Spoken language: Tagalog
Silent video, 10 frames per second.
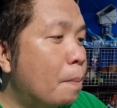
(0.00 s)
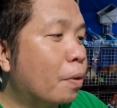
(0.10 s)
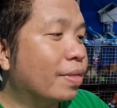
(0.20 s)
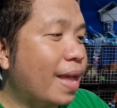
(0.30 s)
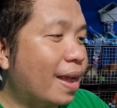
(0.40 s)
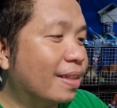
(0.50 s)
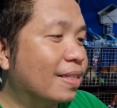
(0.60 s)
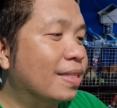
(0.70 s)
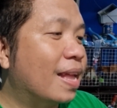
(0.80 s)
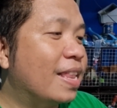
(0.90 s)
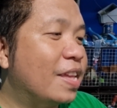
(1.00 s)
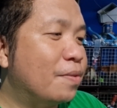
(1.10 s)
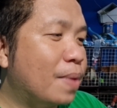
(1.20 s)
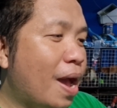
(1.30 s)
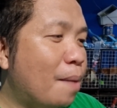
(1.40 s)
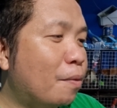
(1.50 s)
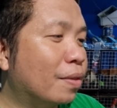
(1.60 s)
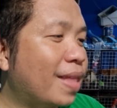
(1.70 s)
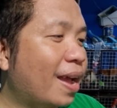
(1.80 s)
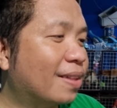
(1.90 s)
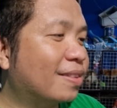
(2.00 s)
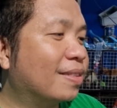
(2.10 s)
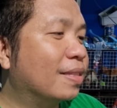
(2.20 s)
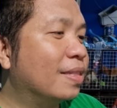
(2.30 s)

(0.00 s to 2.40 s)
protect the liver uh, ah, protects